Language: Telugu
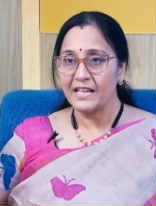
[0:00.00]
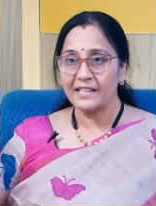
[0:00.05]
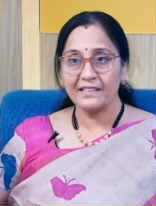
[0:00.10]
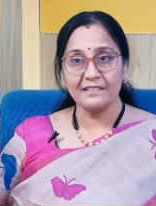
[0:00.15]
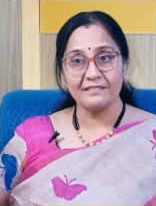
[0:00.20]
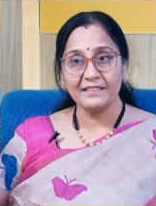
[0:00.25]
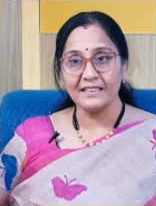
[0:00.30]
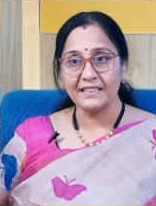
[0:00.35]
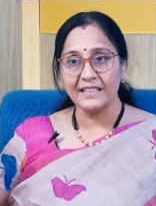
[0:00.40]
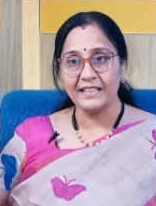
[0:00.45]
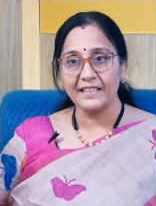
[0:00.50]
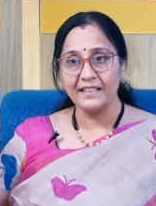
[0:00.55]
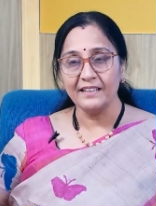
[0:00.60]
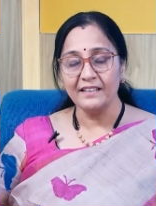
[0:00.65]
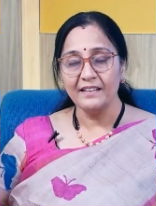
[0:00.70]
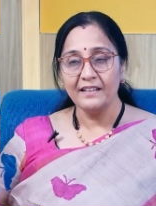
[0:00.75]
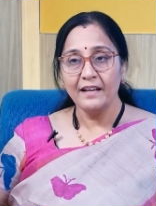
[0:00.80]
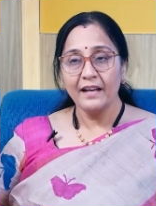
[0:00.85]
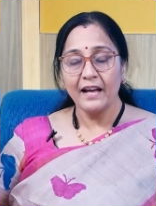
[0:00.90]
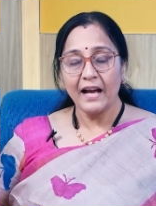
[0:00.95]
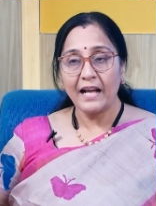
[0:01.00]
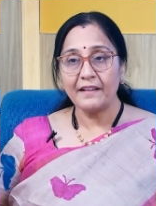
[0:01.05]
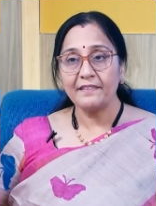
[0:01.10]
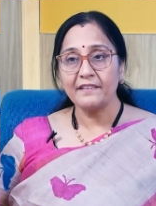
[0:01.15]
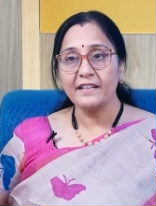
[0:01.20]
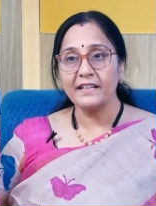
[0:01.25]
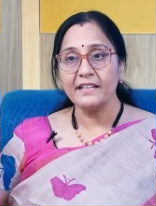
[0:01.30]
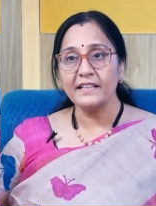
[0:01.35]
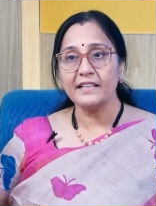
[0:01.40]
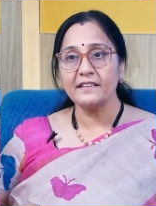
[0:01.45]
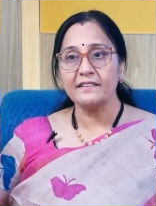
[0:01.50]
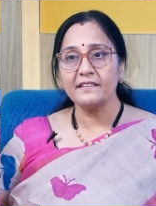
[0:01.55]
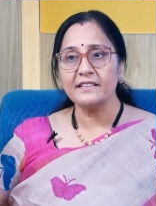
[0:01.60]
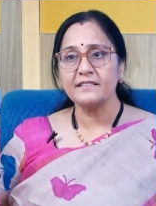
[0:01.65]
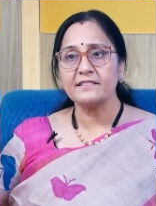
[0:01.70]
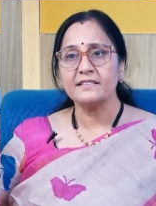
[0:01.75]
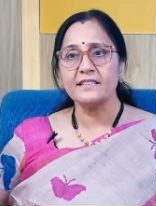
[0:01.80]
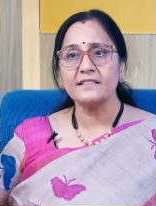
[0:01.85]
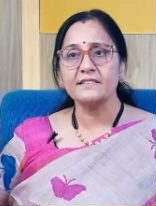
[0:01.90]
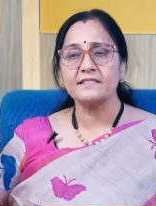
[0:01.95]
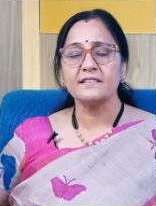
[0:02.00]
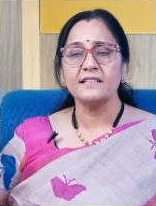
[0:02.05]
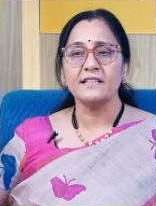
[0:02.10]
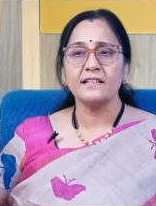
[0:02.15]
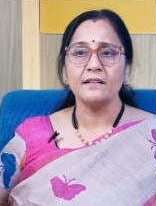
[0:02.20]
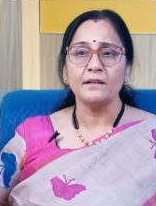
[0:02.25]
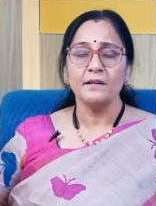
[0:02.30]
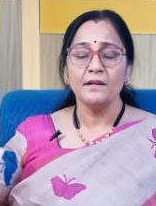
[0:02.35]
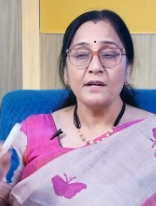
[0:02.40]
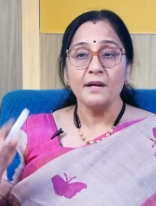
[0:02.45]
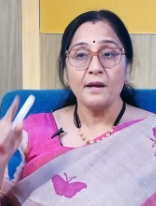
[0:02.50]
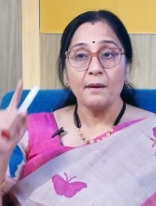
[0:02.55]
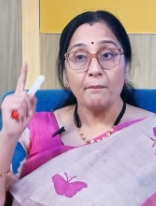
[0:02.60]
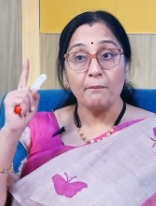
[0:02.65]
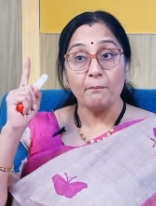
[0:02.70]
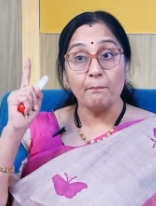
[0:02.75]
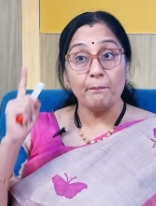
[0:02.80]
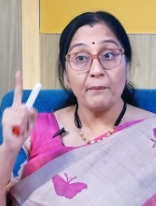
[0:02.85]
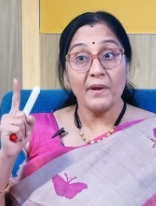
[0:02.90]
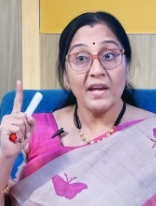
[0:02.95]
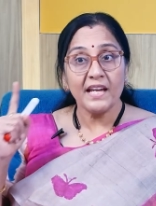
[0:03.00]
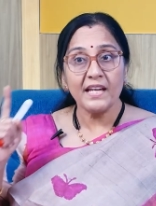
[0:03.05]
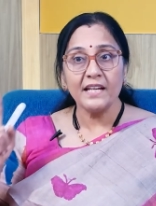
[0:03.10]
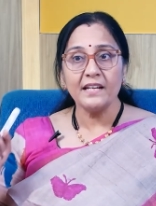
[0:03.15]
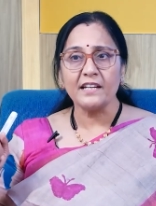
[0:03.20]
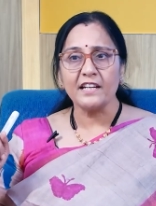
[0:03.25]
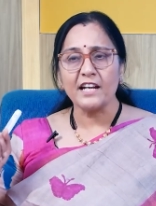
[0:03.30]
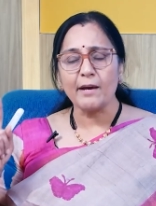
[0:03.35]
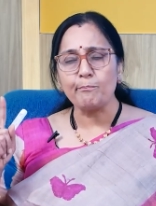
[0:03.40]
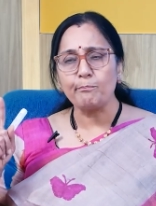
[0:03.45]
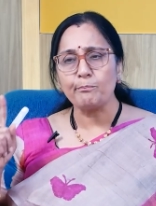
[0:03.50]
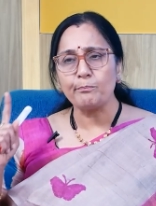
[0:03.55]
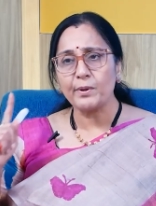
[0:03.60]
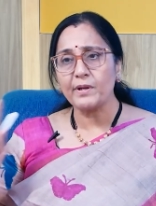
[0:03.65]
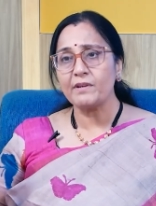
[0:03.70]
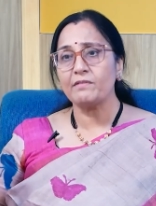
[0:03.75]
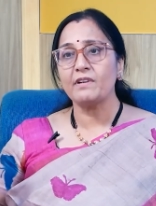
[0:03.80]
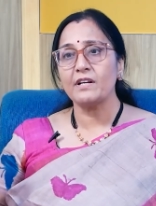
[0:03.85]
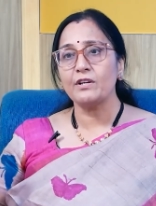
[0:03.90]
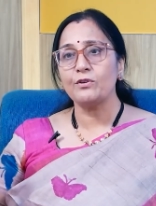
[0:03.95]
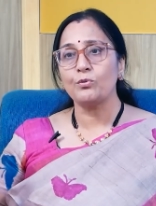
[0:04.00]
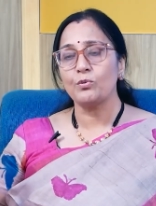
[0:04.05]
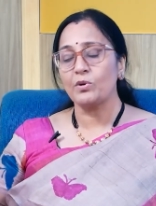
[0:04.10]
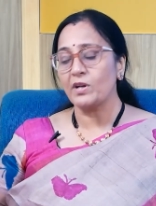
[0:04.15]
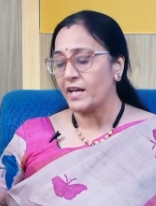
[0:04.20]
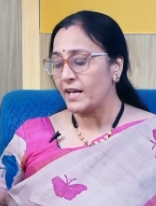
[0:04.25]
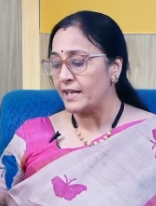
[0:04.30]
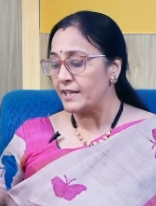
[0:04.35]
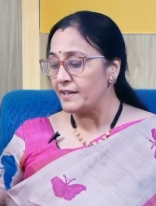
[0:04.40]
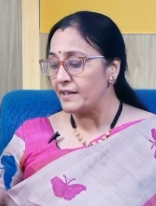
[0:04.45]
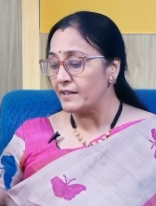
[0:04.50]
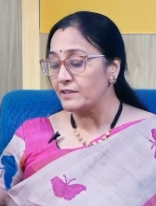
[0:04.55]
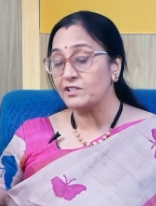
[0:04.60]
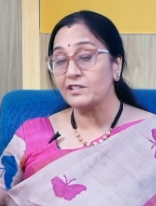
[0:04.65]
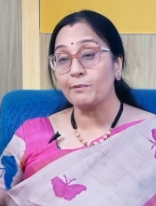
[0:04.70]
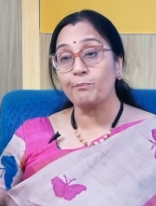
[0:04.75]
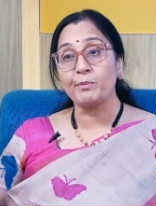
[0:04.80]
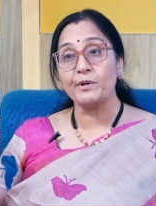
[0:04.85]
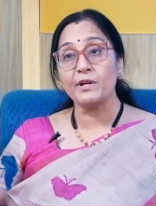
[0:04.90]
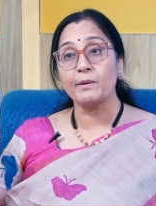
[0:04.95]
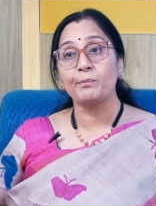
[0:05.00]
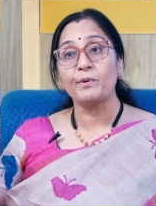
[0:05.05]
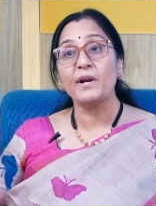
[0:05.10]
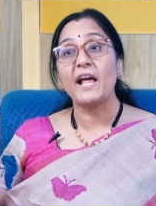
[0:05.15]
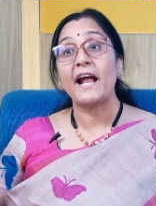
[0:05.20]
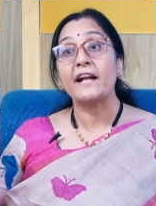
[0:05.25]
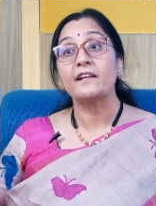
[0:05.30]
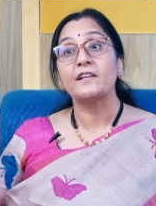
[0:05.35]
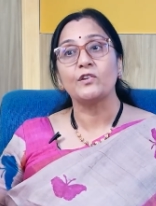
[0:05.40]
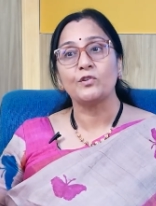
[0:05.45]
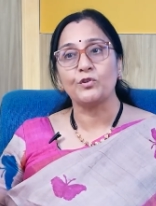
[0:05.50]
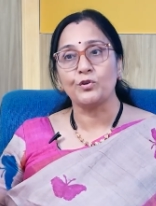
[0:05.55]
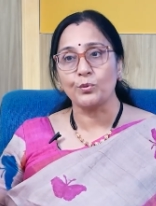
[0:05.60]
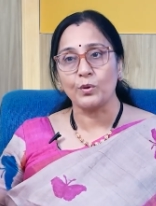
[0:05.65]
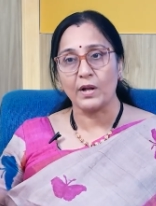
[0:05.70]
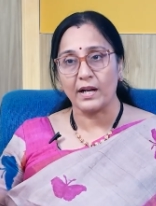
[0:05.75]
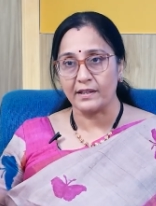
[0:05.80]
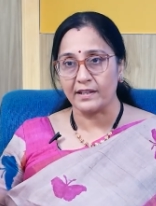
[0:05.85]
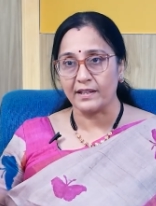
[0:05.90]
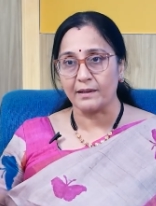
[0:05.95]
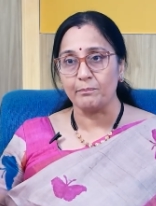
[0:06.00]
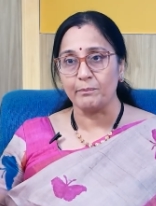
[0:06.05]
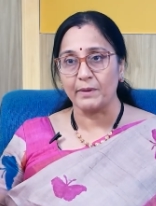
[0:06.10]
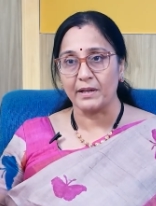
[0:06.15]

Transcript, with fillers: అర్థమైందా అందుకనే దిస్ ఈజ్ ద మెయిన్ నంబర్ వన్ ఉండాలి అని చెప్పినప్పుడు యాటిట్యూడ్ అంటాం